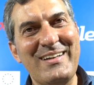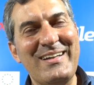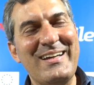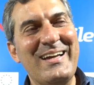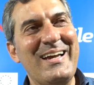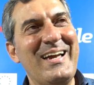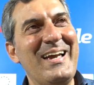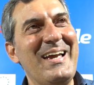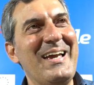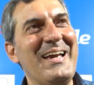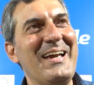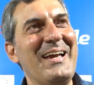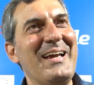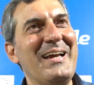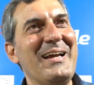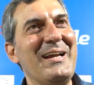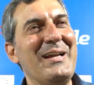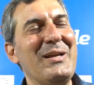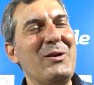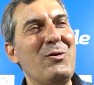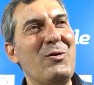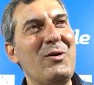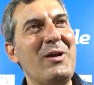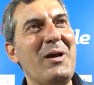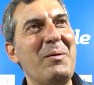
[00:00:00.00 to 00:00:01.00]
Eh,
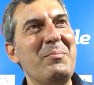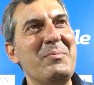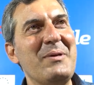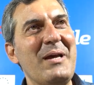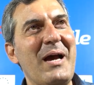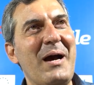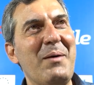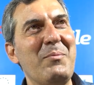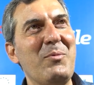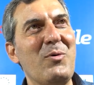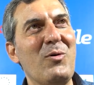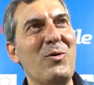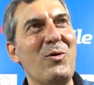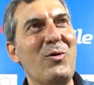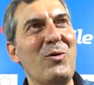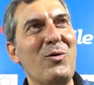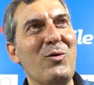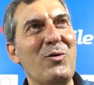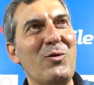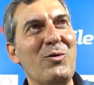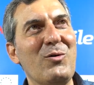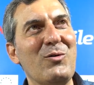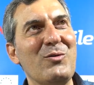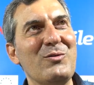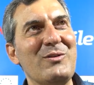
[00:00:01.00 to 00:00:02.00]
noi
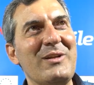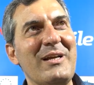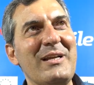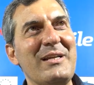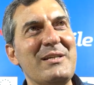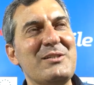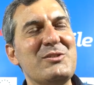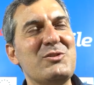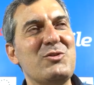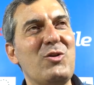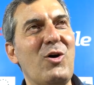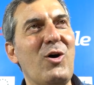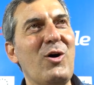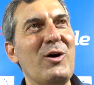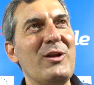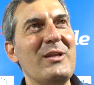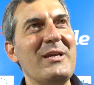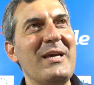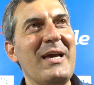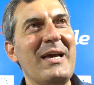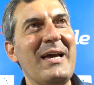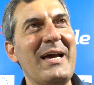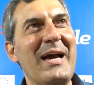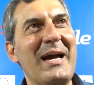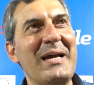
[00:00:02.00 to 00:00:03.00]
abbiamo delle
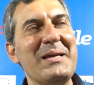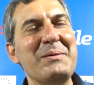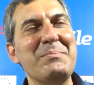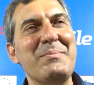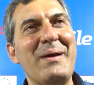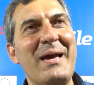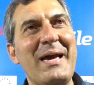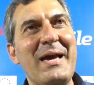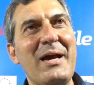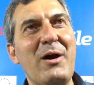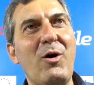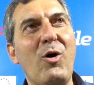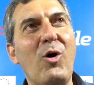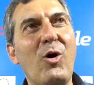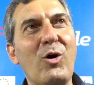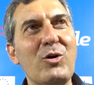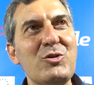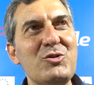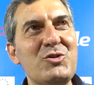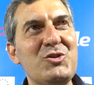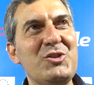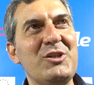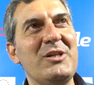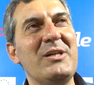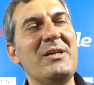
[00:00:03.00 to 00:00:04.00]
storie, ahimè,
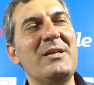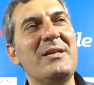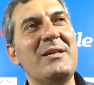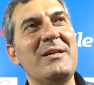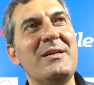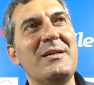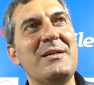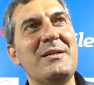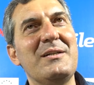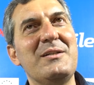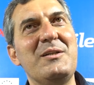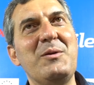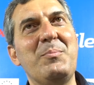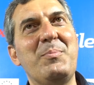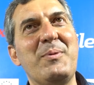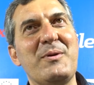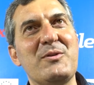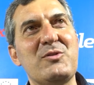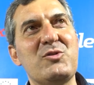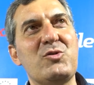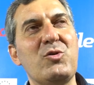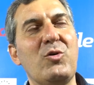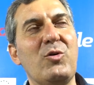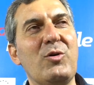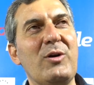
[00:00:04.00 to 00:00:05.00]
oggi di
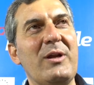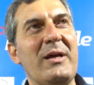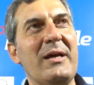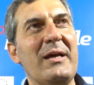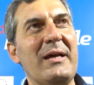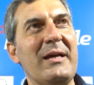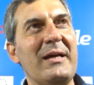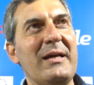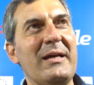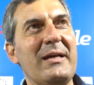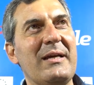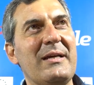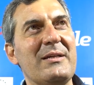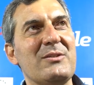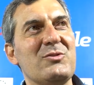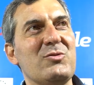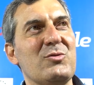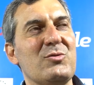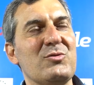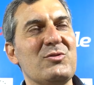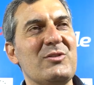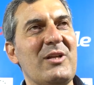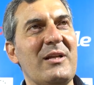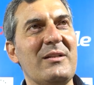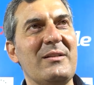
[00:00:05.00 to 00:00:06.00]
persone che
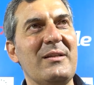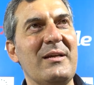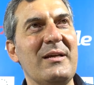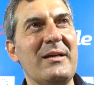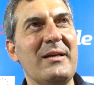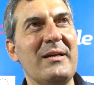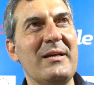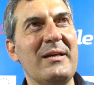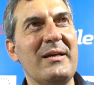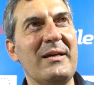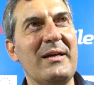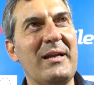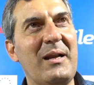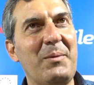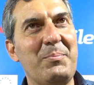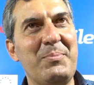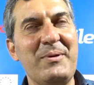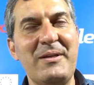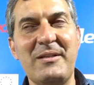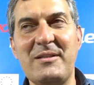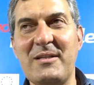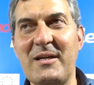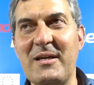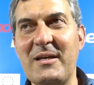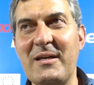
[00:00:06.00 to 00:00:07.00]
sono state
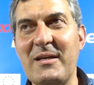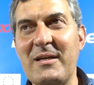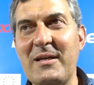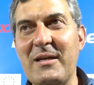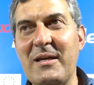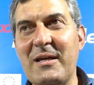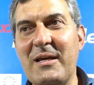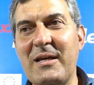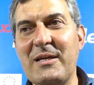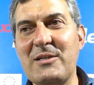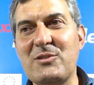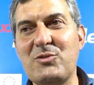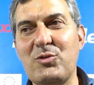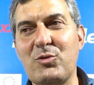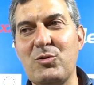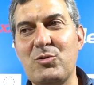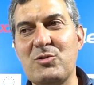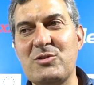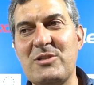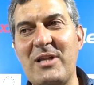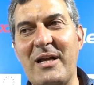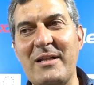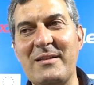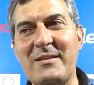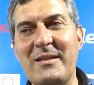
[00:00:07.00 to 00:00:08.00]
rapite e sono
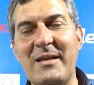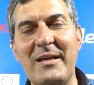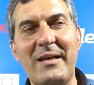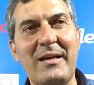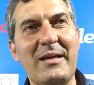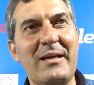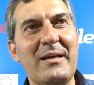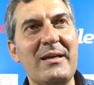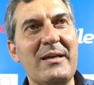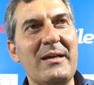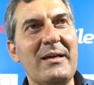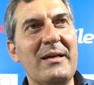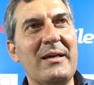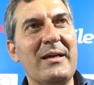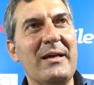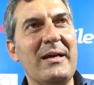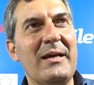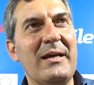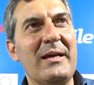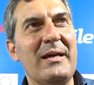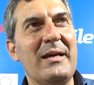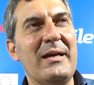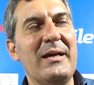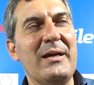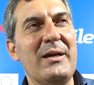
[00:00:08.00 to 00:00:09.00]
state
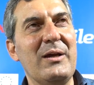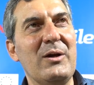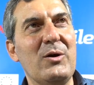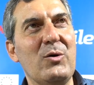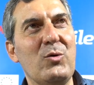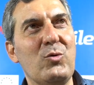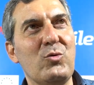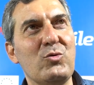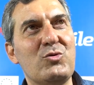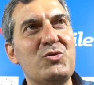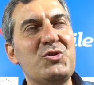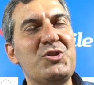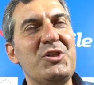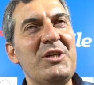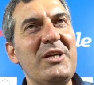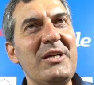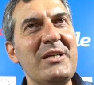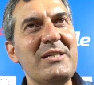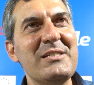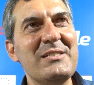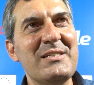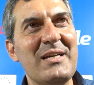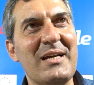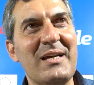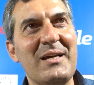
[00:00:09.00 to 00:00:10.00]
eh,
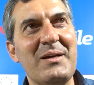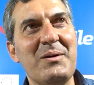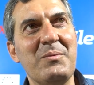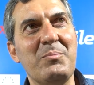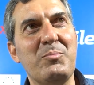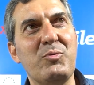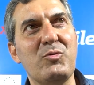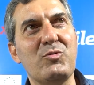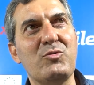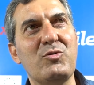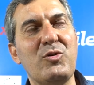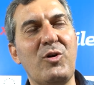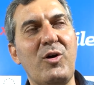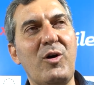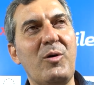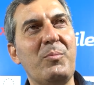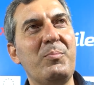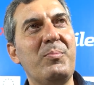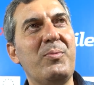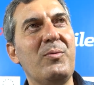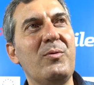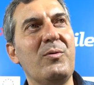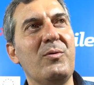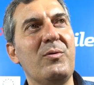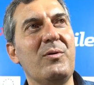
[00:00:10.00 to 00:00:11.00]
uccise
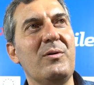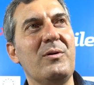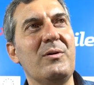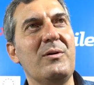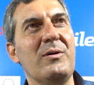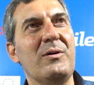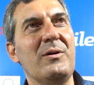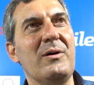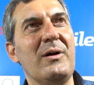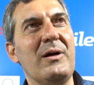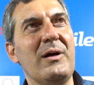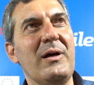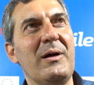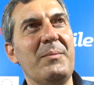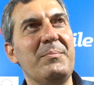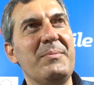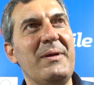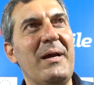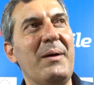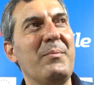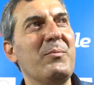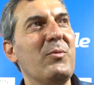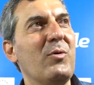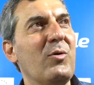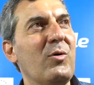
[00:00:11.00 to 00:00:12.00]
purtroppo, eh,
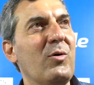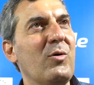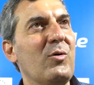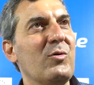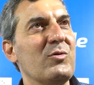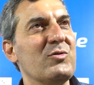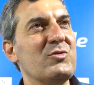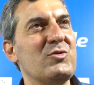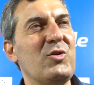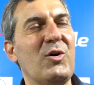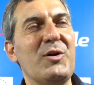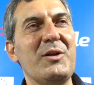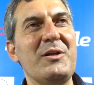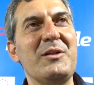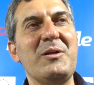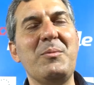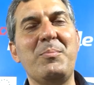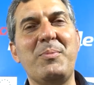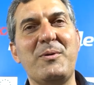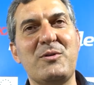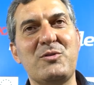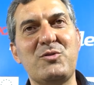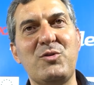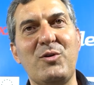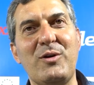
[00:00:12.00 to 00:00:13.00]
abbiamo storie di
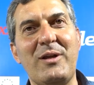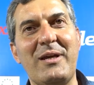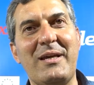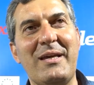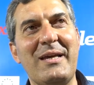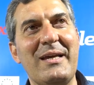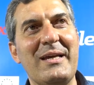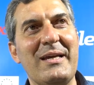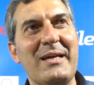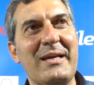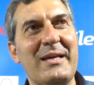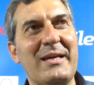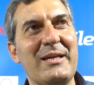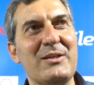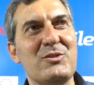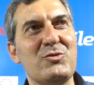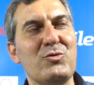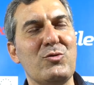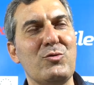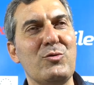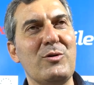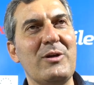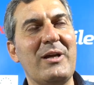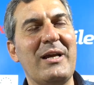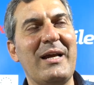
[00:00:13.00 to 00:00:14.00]
persone che, che,
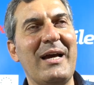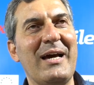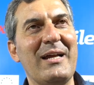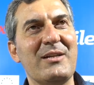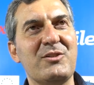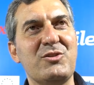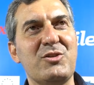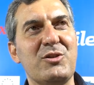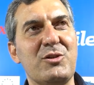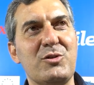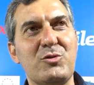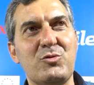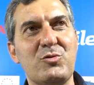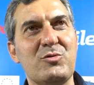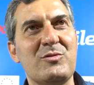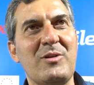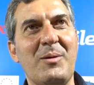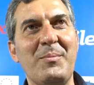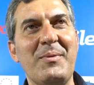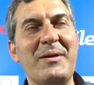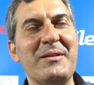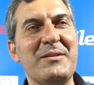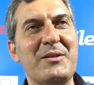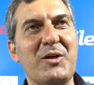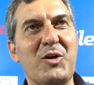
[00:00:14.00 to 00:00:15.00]
sono in carcere
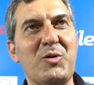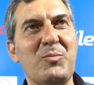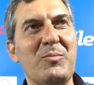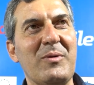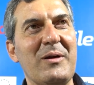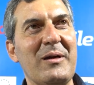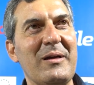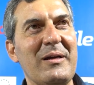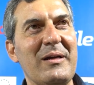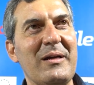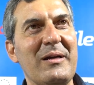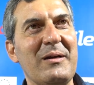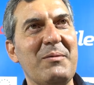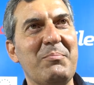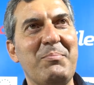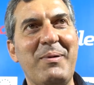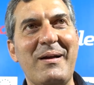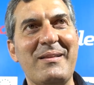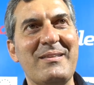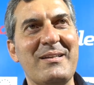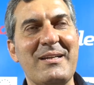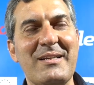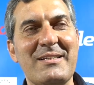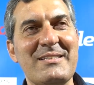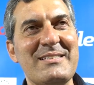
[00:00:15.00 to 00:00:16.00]
ingiustamente come
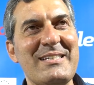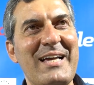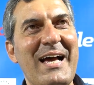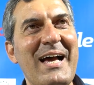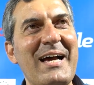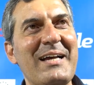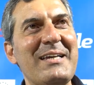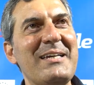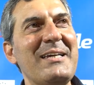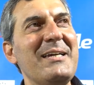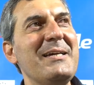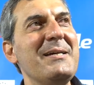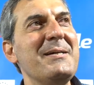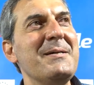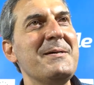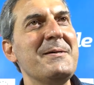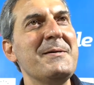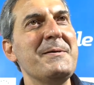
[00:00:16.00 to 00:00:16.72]
Patrick Zacchi